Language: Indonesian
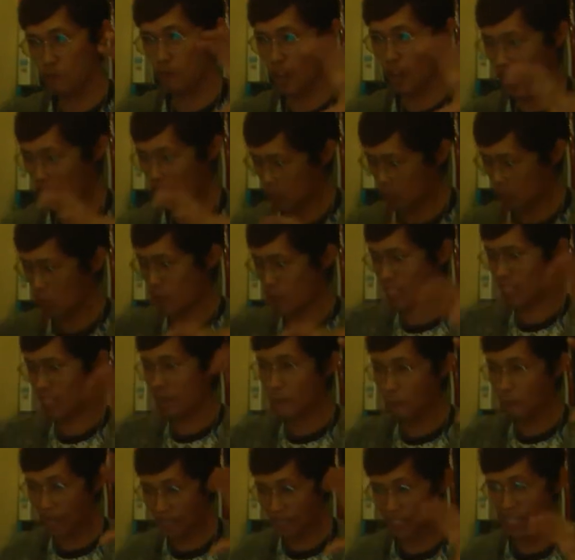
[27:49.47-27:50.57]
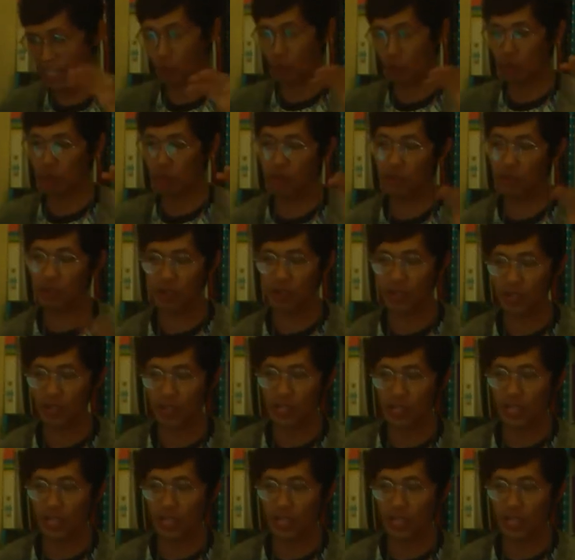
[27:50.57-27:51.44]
dua, dua tempat itu,